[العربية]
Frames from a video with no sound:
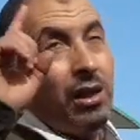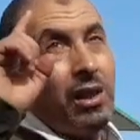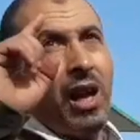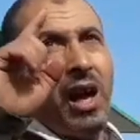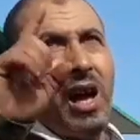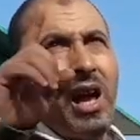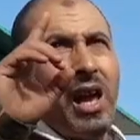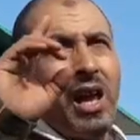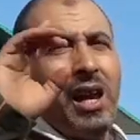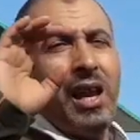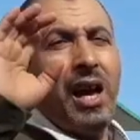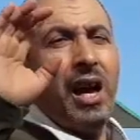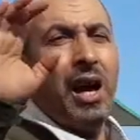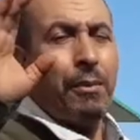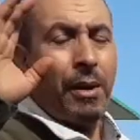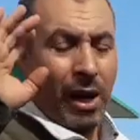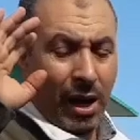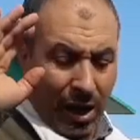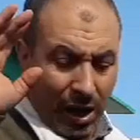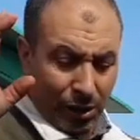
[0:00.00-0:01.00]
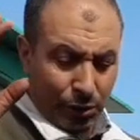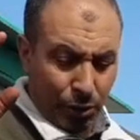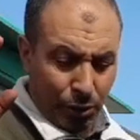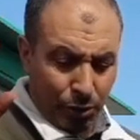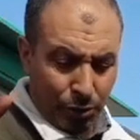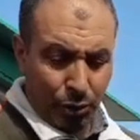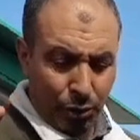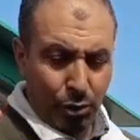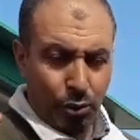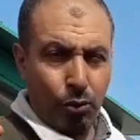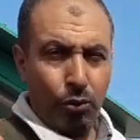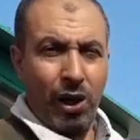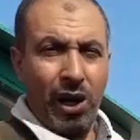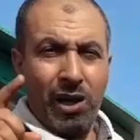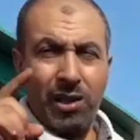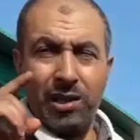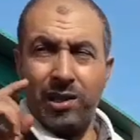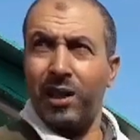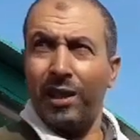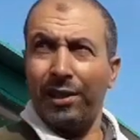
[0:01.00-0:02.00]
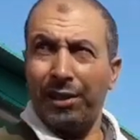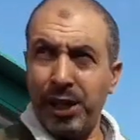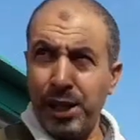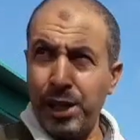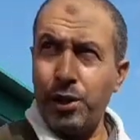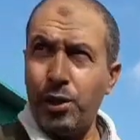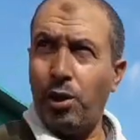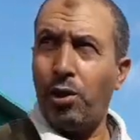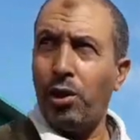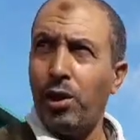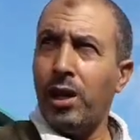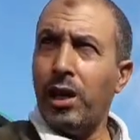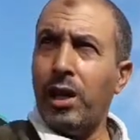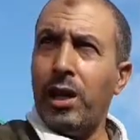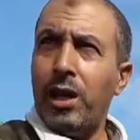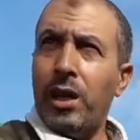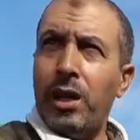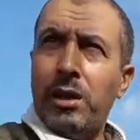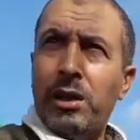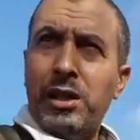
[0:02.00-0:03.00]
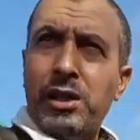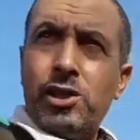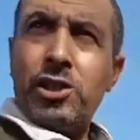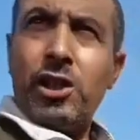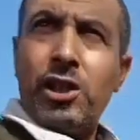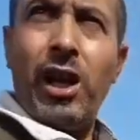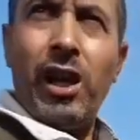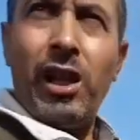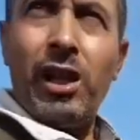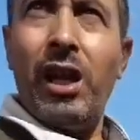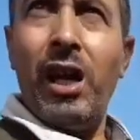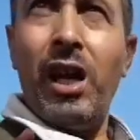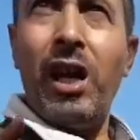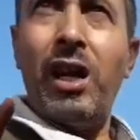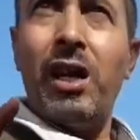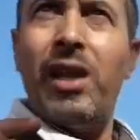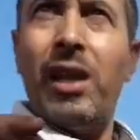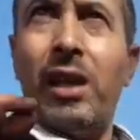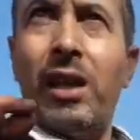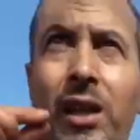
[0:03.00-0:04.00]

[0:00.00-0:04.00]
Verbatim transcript: على ما اظن واستظن ان شاء الله